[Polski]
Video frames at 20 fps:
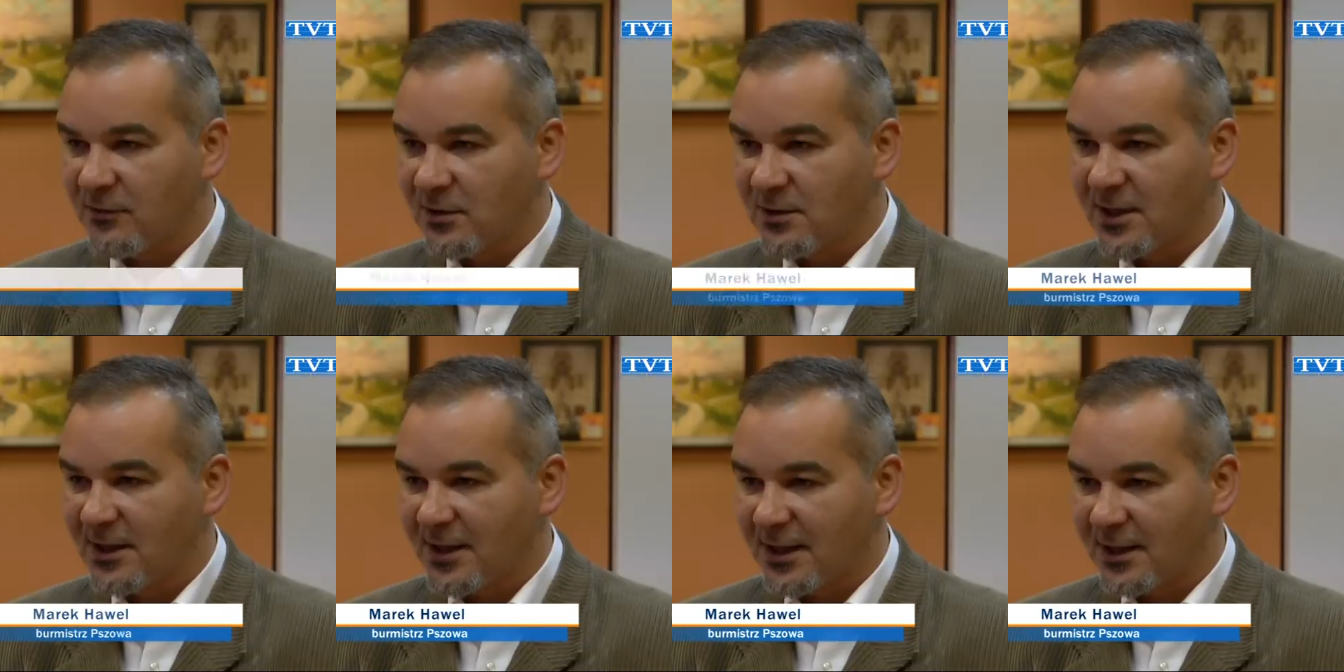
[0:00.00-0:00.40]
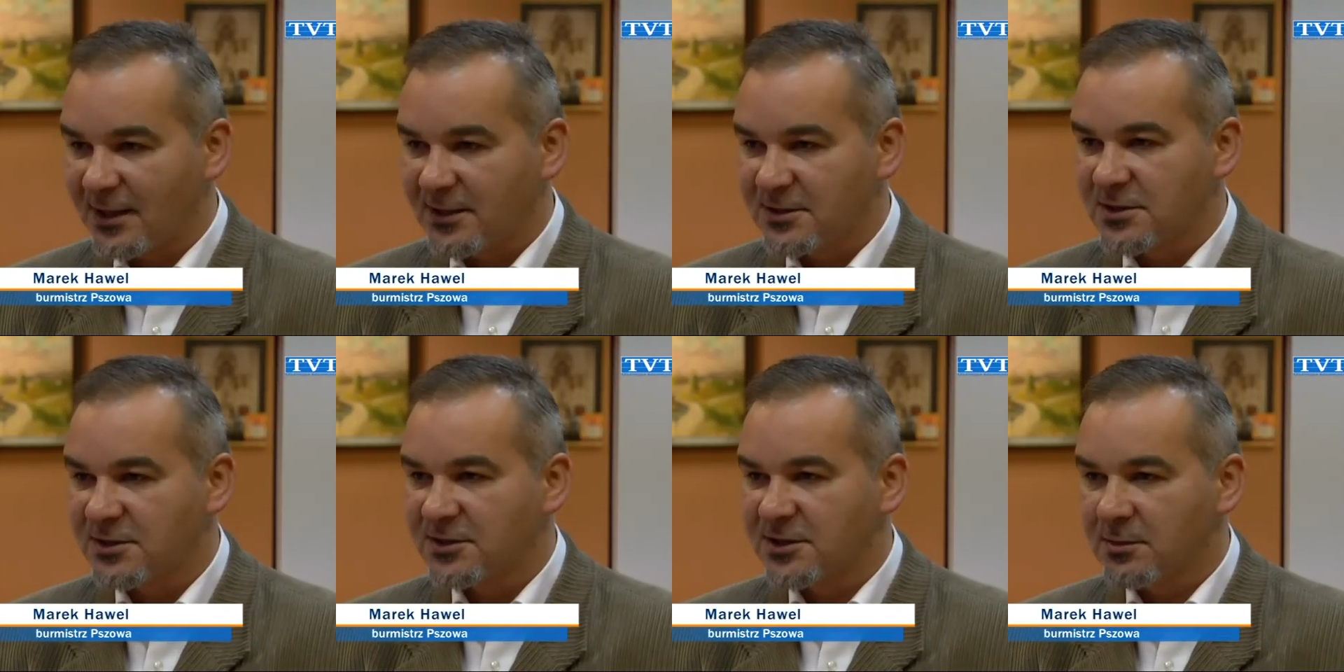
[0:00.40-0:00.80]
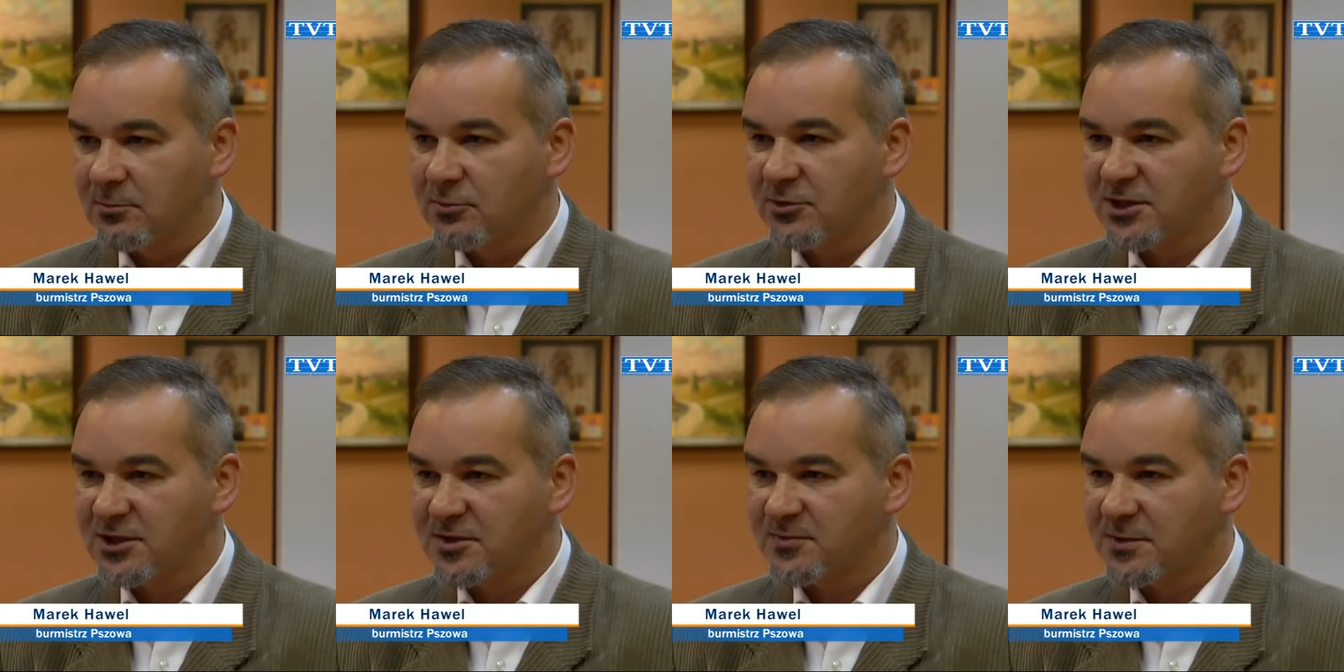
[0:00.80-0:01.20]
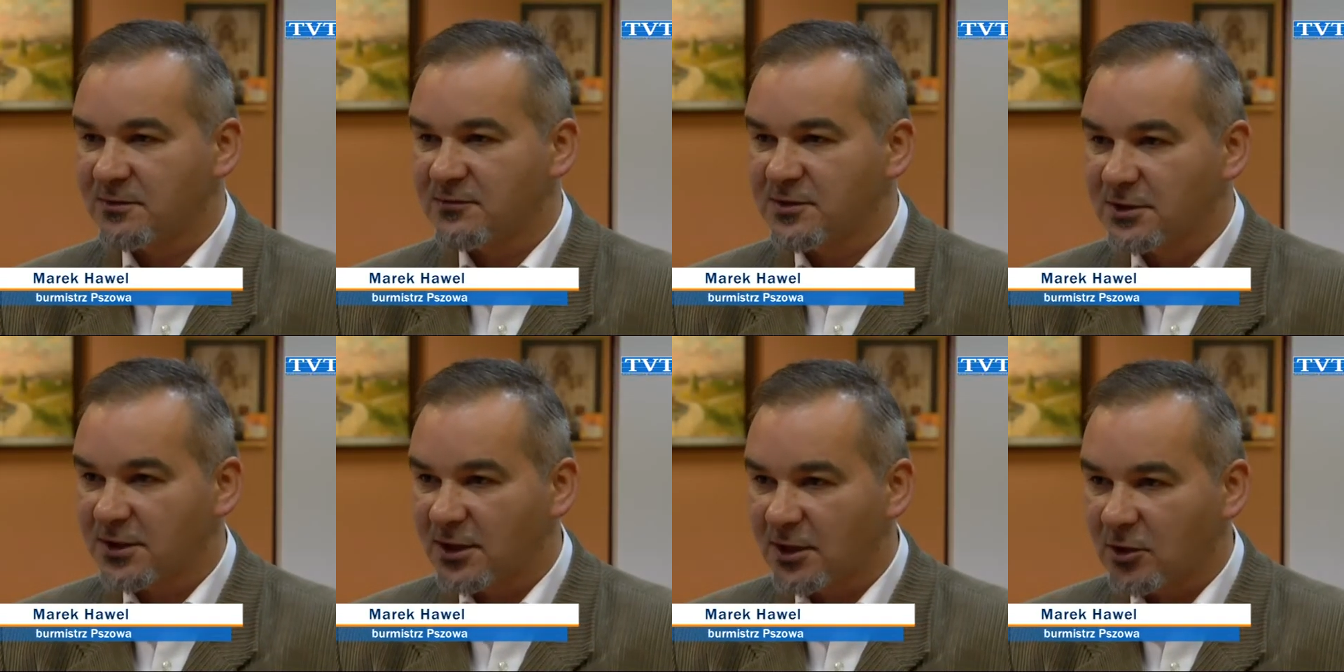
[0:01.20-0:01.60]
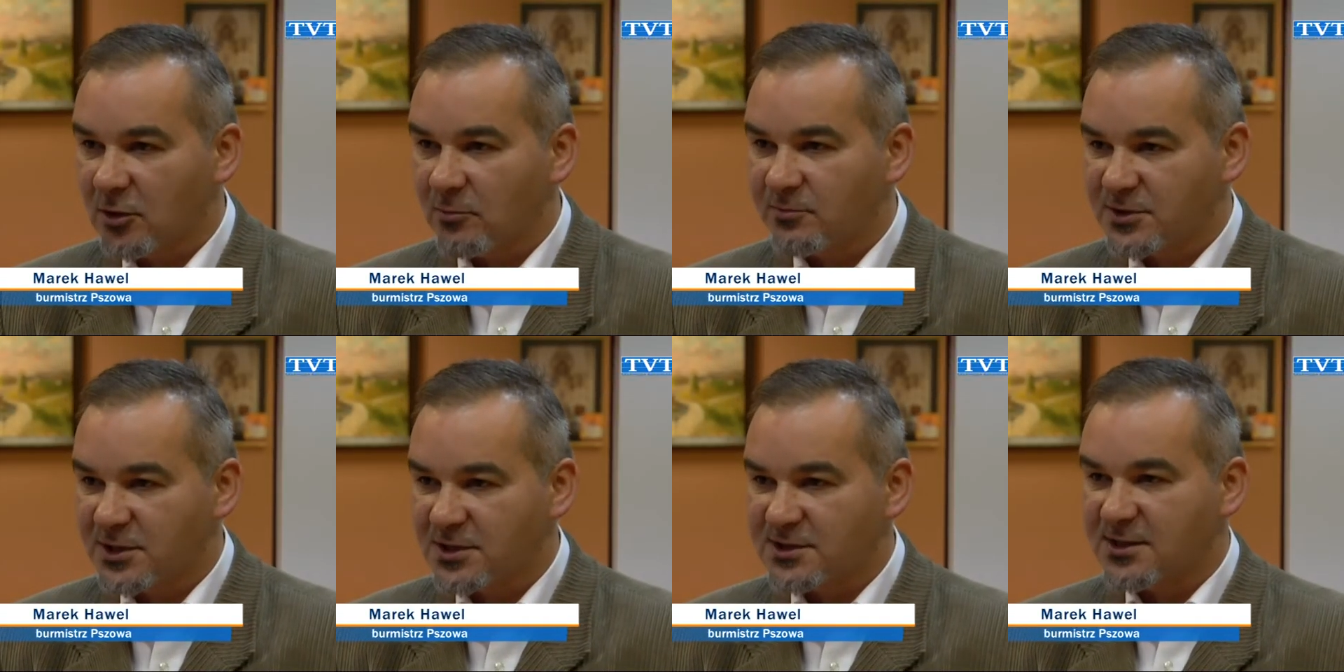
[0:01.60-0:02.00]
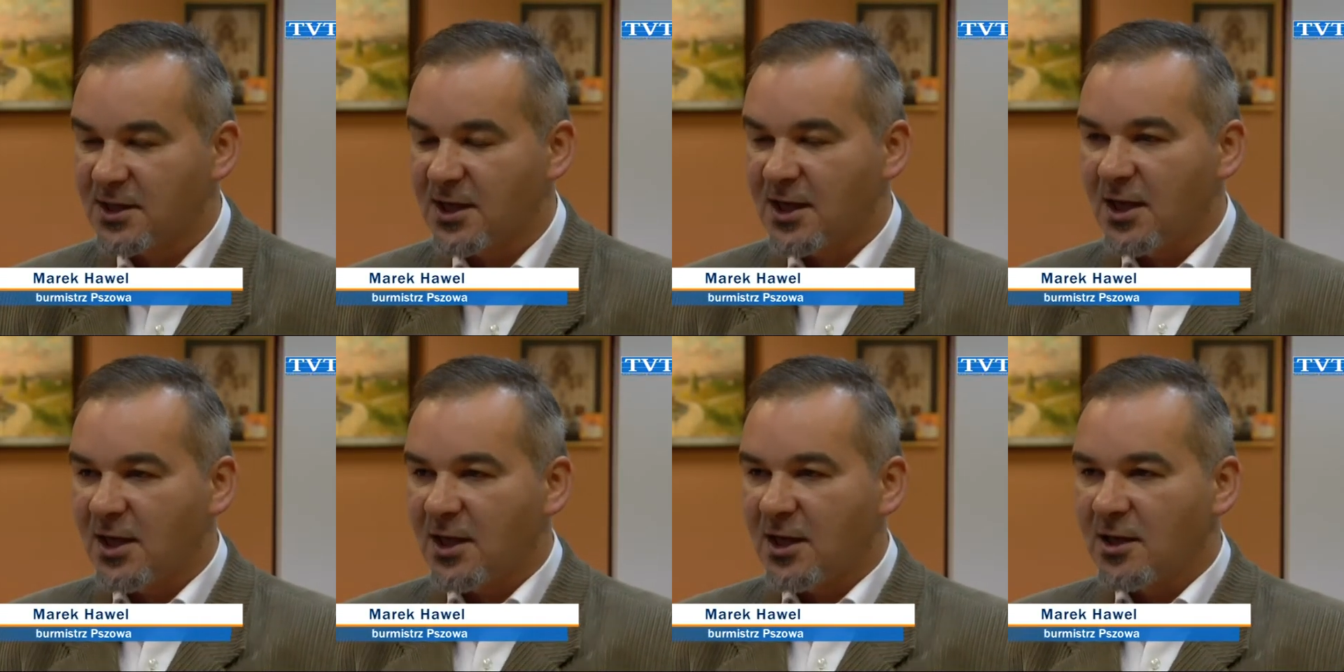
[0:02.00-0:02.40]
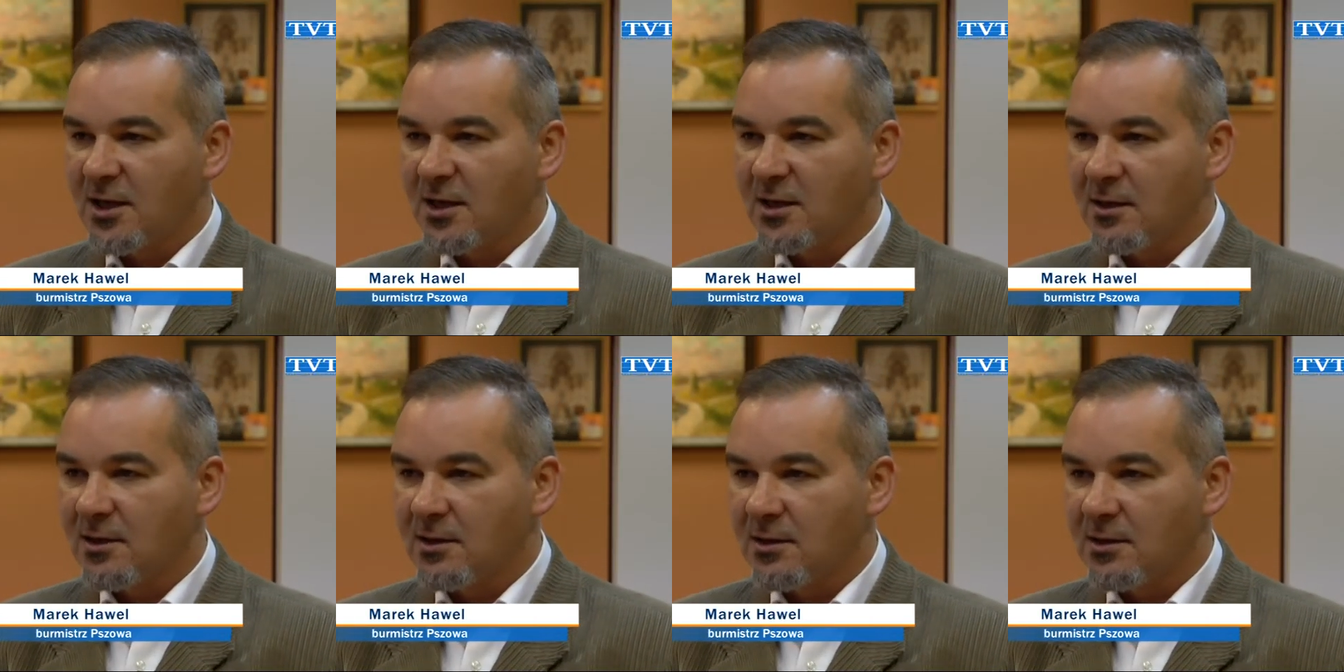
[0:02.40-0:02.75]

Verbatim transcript: wolnej ręki, czyli trybu też przewidzianego przez, yy,